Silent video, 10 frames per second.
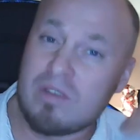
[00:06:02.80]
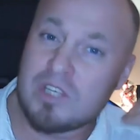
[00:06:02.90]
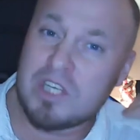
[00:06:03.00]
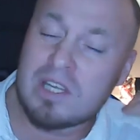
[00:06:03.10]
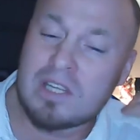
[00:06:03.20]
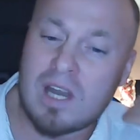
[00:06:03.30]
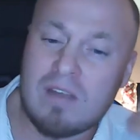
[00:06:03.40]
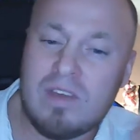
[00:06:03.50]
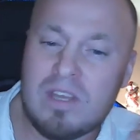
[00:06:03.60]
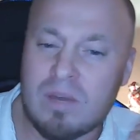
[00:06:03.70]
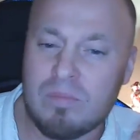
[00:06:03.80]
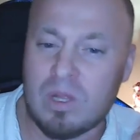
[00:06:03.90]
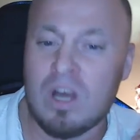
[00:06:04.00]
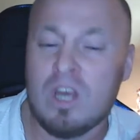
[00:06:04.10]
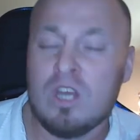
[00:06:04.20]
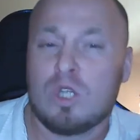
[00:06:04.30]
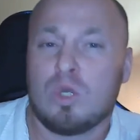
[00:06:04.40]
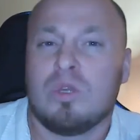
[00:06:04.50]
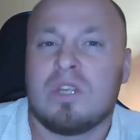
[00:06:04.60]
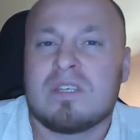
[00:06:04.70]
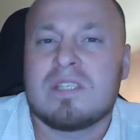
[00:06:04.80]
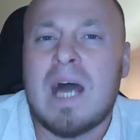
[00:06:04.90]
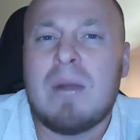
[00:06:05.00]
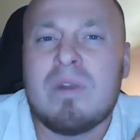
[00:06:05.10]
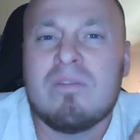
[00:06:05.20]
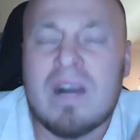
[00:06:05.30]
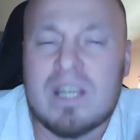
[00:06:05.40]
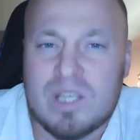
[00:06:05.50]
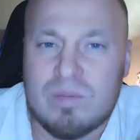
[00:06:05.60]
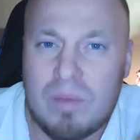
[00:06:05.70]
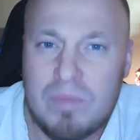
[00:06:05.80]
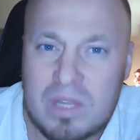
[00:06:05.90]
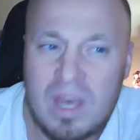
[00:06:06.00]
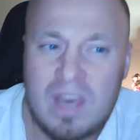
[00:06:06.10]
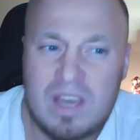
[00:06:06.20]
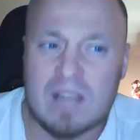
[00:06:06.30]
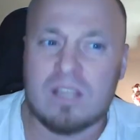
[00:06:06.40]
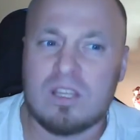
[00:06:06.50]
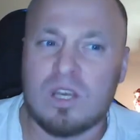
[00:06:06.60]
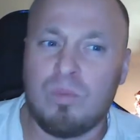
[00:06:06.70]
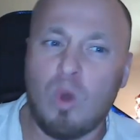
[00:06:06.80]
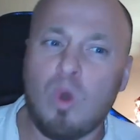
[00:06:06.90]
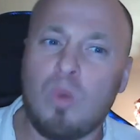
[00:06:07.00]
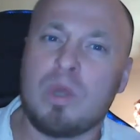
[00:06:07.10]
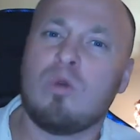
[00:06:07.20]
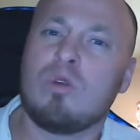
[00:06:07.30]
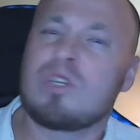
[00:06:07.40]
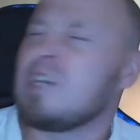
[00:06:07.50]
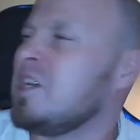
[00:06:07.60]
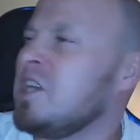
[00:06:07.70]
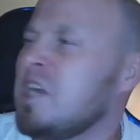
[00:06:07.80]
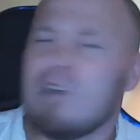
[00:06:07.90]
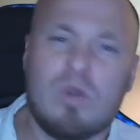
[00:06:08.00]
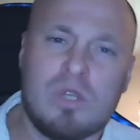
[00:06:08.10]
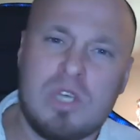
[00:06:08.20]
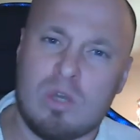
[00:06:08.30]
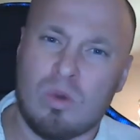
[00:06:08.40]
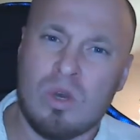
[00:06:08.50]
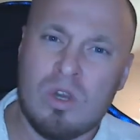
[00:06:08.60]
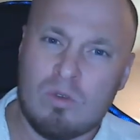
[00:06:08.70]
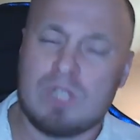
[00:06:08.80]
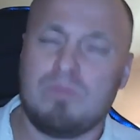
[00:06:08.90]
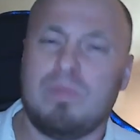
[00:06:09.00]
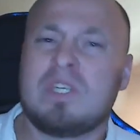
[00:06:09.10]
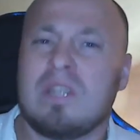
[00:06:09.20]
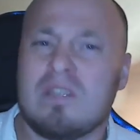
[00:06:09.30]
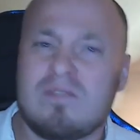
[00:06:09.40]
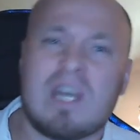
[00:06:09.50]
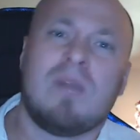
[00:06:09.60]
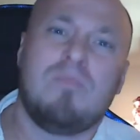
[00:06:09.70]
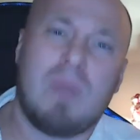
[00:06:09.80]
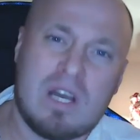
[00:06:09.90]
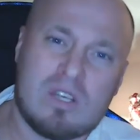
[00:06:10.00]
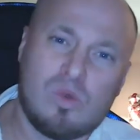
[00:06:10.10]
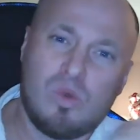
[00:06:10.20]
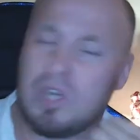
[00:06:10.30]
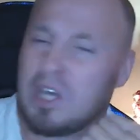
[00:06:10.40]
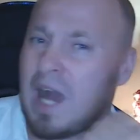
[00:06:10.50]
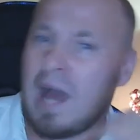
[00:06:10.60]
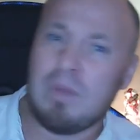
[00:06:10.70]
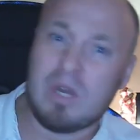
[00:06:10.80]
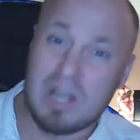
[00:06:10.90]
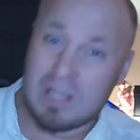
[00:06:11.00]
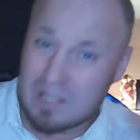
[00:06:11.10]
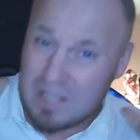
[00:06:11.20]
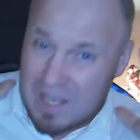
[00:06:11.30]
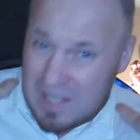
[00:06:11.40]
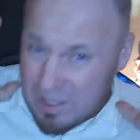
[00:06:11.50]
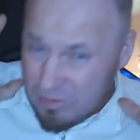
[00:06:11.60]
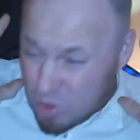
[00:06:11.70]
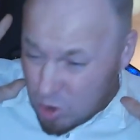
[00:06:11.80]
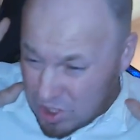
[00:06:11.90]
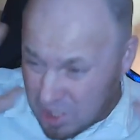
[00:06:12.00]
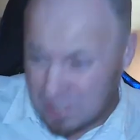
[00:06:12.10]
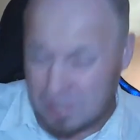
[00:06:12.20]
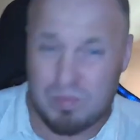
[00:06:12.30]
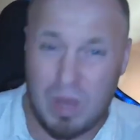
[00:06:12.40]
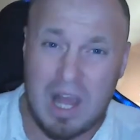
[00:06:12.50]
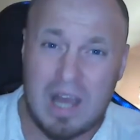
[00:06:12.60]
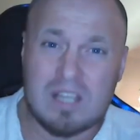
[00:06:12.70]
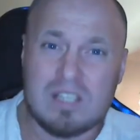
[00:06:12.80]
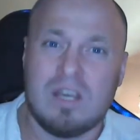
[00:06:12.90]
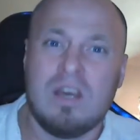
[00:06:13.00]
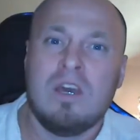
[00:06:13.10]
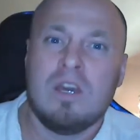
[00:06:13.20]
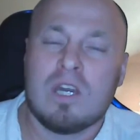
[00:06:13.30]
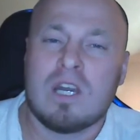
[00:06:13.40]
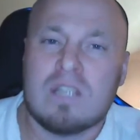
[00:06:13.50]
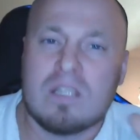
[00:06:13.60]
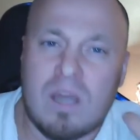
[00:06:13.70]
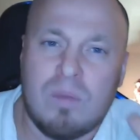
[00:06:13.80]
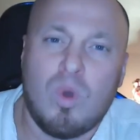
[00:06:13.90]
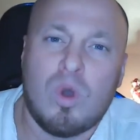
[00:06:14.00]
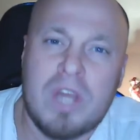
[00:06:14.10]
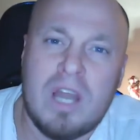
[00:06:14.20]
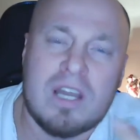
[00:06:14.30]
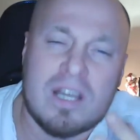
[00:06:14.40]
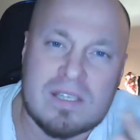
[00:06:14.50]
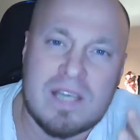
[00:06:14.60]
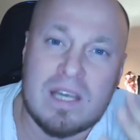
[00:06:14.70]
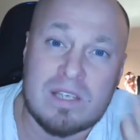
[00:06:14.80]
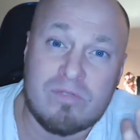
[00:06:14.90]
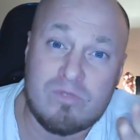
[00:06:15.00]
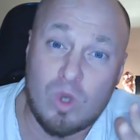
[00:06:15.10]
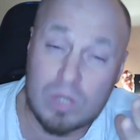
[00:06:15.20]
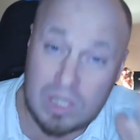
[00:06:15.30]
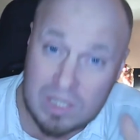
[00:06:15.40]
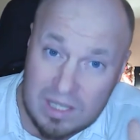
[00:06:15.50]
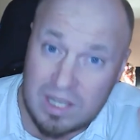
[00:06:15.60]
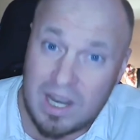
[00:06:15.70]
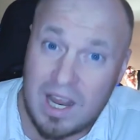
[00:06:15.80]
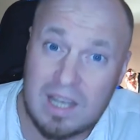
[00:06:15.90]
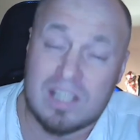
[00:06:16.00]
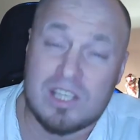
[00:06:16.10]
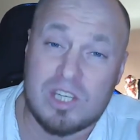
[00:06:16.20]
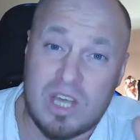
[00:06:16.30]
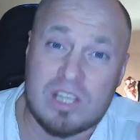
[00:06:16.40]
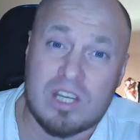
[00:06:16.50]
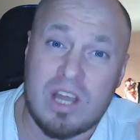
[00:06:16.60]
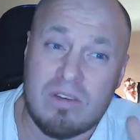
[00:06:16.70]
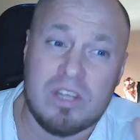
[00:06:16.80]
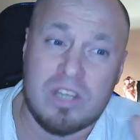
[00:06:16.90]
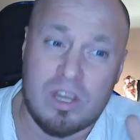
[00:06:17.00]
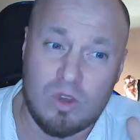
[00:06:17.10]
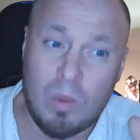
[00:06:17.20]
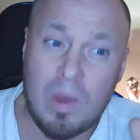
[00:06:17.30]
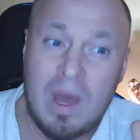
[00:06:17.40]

вообще откровение было, что это самый важный момент, когда ты к Богу приходишь, когда никого нету. Вот без этой всякой показухи, камеры, когда ты один, все спокаешься, и когда тебя Бог реально касается, все, тогда ты реально начинаешь говорить о нем почему.